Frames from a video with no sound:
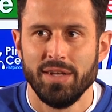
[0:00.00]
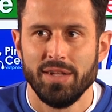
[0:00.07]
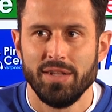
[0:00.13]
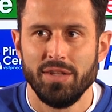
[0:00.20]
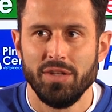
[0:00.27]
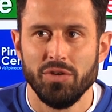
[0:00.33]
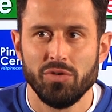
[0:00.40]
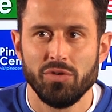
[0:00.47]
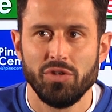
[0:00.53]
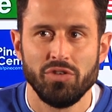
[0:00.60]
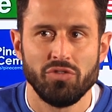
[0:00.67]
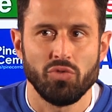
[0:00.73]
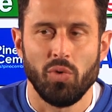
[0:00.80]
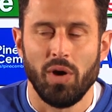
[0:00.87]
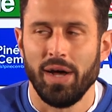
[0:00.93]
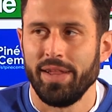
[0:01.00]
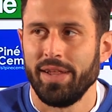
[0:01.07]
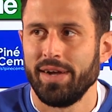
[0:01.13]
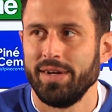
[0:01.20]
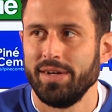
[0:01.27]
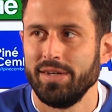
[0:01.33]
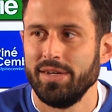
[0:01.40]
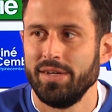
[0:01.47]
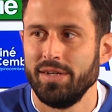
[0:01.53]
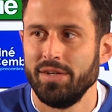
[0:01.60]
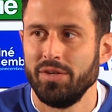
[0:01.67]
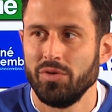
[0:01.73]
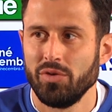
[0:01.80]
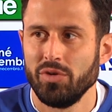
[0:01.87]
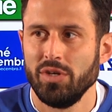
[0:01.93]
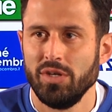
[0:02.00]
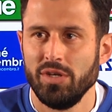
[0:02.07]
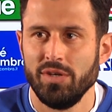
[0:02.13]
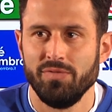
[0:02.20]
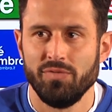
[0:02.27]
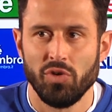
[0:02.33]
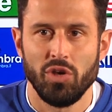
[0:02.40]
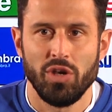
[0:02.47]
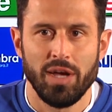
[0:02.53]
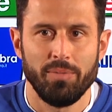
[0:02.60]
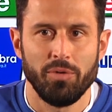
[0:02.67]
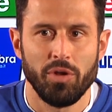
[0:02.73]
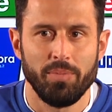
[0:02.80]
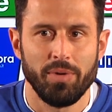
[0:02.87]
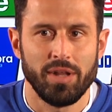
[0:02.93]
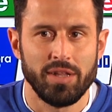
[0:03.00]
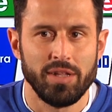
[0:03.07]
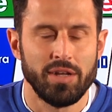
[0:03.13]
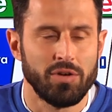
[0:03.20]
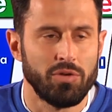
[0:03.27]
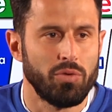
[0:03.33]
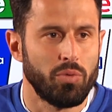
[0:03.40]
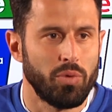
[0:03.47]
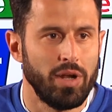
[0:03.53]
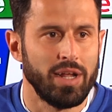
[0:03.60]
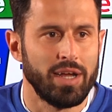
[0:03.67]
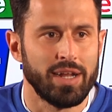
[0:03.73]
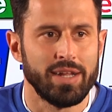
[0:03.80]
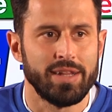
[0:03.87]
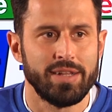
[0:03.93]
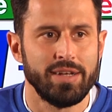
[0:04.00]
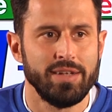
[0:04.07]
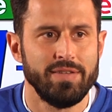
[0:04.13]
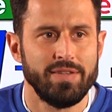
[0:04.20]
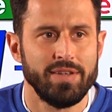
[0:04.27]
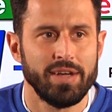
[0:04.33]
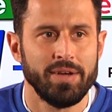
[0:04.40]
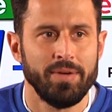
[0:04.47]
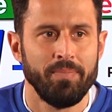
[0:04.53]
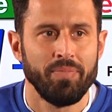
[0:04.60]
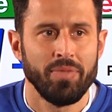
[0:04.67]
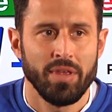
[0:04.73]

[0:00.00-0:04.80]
di ogni squadra e noi vogliamo ripartire con quelle caratteristiche